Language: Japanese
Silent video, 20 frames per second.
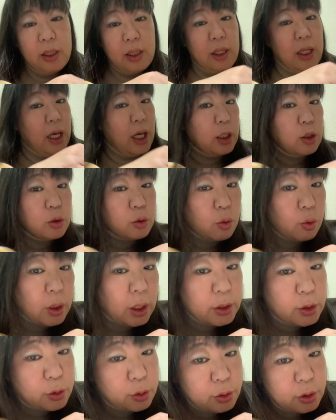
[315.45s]
ある子が
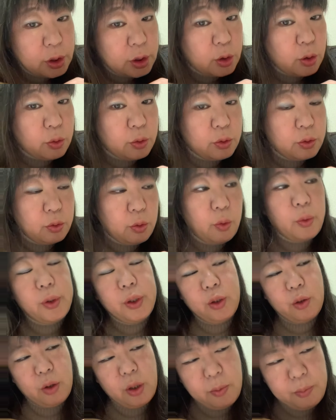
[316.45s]
12色の
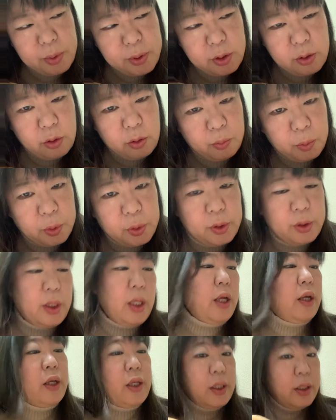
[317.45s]
色鉛筆を持っ
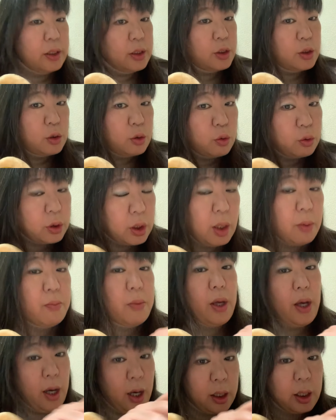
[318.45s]
て一生懸
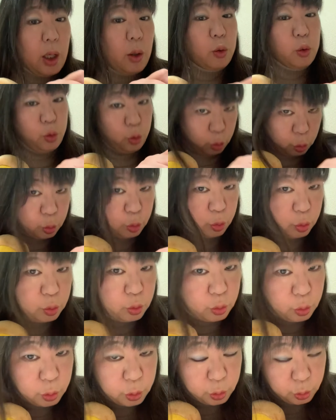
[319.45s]
命赤を塗る
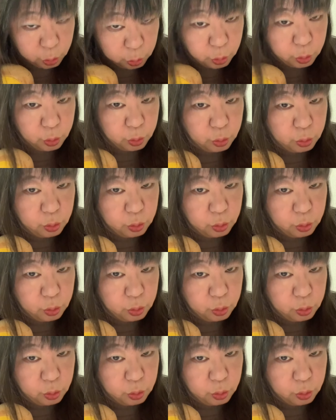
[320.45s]
とする。